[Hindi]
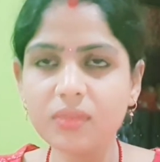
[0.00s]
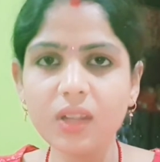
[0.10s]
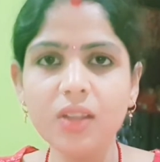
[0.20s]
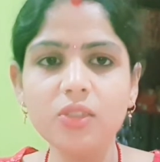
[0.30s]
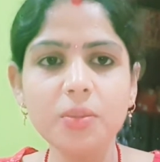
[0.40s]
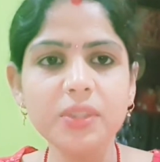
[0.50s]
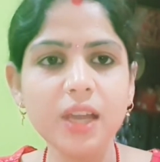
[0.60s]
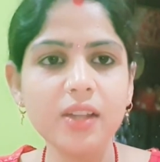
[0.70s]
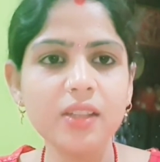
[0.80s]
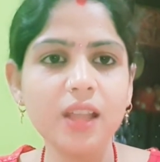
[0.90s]
हाँ तो अभी
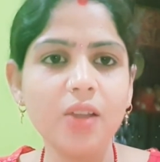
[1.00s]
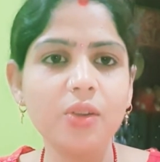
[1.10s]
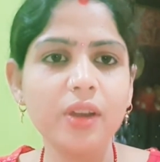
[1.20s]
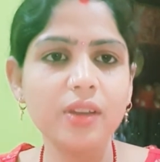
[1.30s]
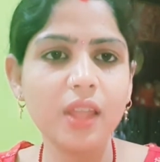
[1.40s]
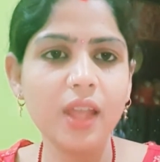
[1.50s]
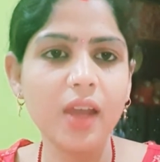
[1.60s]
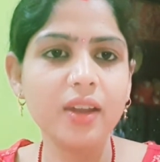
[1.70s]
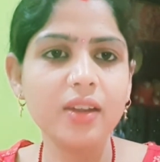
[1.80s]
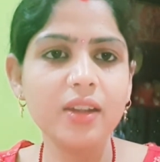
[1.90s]
जा रहे दिया को
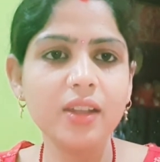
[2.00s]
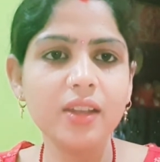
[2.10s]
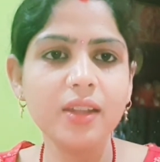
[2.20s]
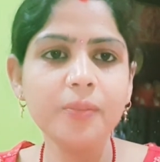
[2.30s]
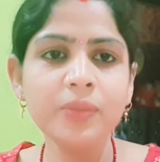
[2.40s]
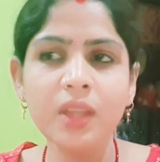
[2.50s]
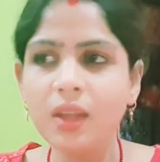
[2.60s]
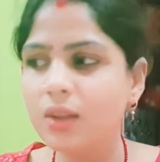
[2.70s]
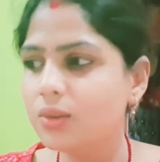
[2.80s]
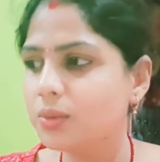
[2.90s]
तैयार करने के लिए
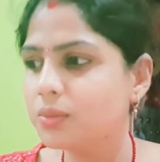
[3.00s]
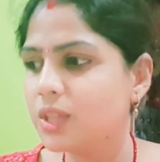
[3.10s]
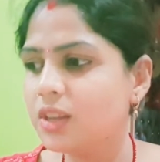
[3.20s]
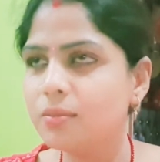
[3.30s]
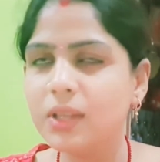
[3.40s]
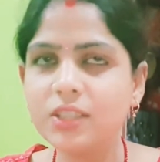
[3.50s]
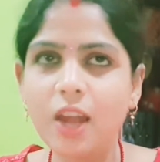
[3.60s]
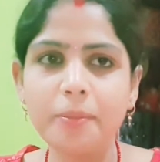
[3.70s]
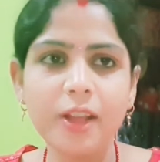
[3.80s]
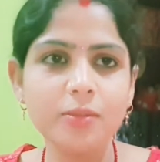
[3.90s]
तो दिन में
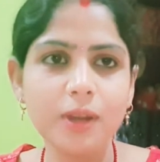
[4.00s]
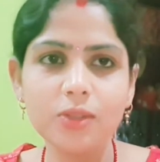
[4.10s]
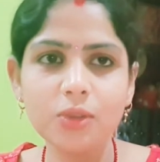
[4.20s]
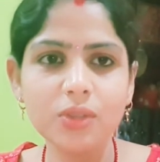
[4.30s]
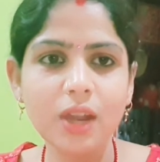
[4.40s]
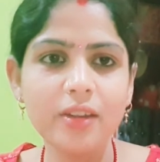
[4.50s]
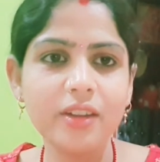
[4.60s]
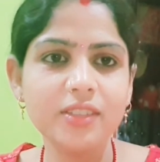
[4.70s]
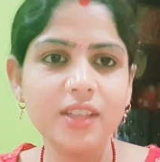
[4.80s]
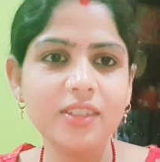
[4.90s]
चार पांच बार तो उसका
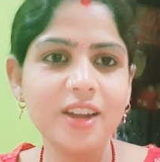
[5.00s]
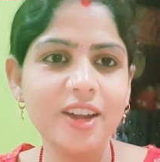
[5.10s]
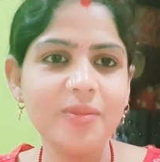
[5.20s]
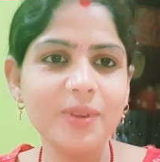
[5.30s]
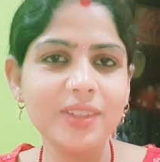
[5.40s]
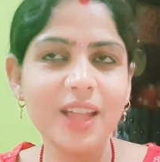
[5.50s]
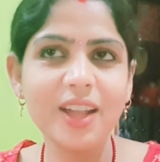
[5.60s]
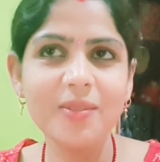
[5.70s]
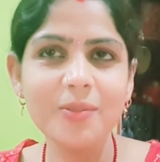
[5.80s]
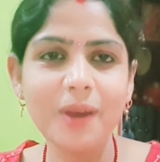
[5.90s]
ड्रेस चेंज करना पड़ता
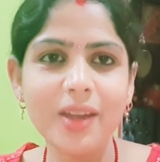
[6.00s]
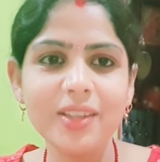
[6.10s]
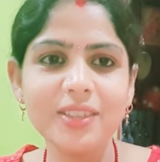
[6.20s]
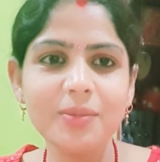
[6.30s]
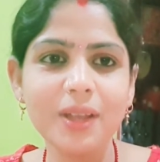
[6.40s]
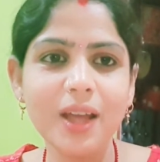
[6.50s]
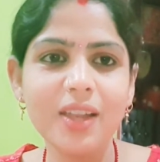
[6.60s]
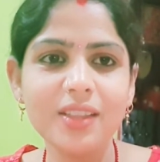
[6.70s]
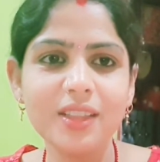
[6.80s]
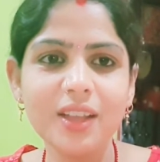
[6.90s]
है कभी पानी से
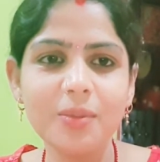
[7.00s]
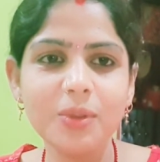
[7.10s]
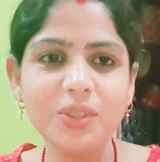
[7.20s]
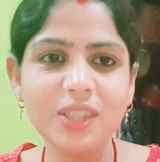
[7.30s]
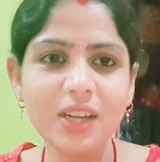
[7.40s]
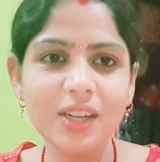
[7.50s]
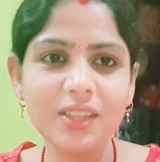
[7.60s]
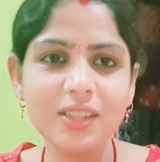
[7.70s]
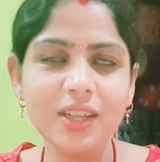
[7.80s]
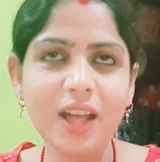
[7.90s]
भिंगा लेती है कभी कुछ कर
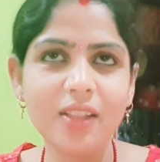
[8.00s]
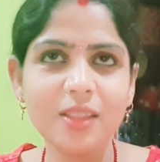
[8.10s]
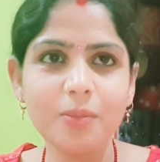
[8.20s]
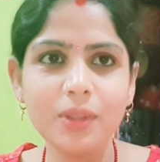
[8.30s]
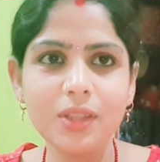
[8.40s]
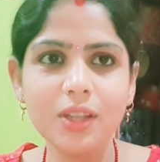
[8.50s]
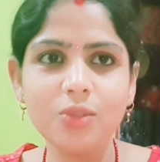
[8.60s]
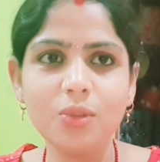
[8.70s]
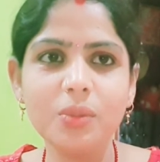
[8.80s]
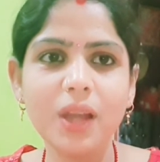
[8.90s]
लेती है खाती पीती
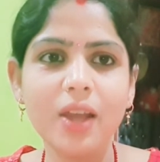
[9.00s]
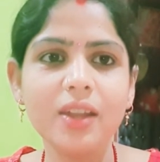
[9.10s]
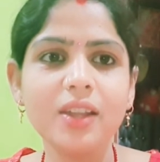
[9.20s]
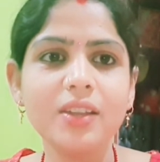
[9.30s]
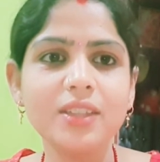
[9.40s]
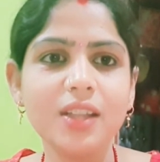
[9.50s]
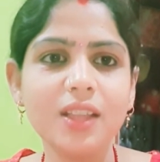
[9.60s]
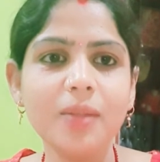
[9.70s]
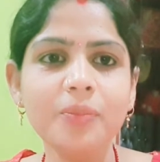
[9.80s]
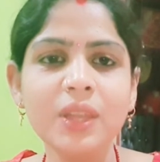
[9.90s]
है तो वो भी खाना गिर
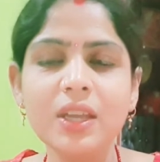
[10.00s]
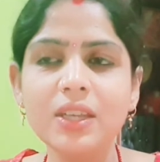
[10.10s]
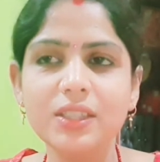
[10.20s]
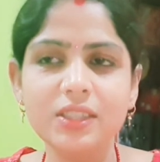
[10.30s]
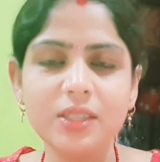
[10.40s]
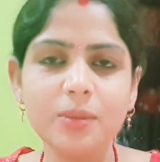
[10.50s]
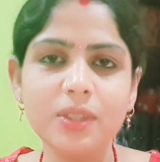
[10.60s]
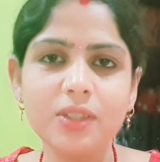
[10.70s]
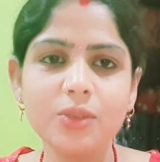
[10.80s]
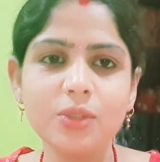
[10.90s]
जाता है इसी
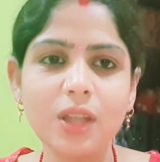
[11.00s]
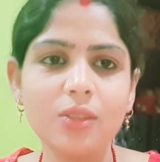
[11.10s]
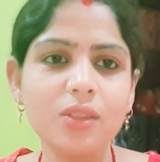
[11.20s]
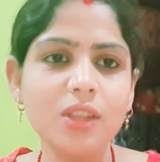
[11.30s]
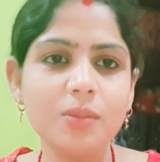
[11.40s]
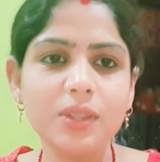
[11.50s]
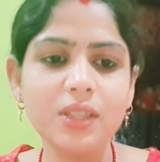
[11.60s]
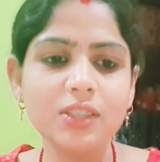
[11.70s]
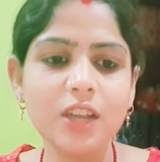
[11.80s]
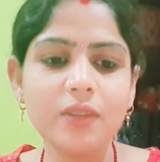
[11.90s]
वजह से उसका तो दिन में
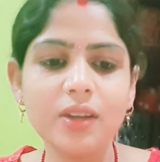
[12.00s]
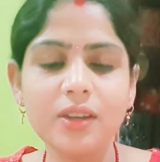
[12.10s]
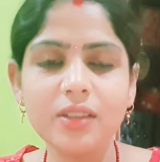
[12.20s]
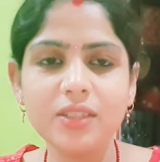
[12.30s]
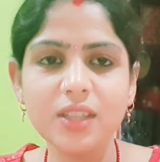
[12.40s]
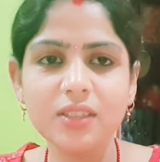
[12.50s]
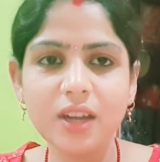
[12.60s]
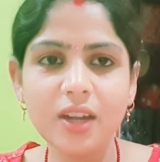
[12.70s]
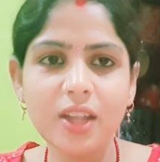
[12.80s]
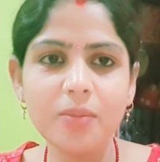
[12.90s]
तीन चार बार ड्रेस चेंज
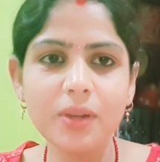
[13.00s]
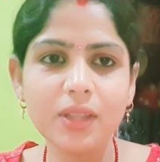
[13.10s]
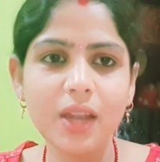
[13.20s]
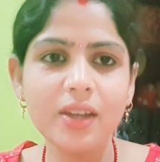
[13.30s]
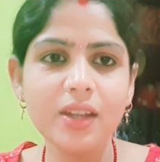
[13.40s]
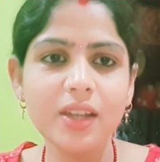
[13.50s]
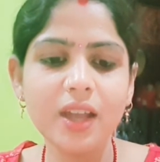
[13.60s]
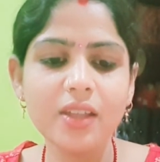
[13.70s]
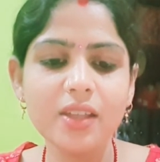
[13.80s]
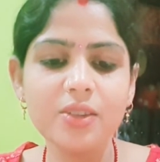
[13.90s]
करना ही पड़ता है डेली
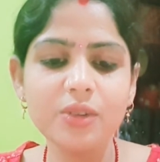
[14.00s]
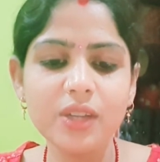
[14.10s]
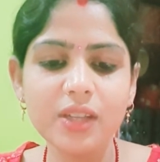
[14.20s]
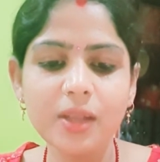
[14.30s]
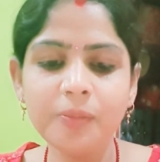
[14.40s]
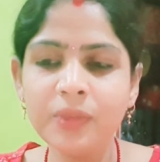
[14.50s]
का यही रूटीन है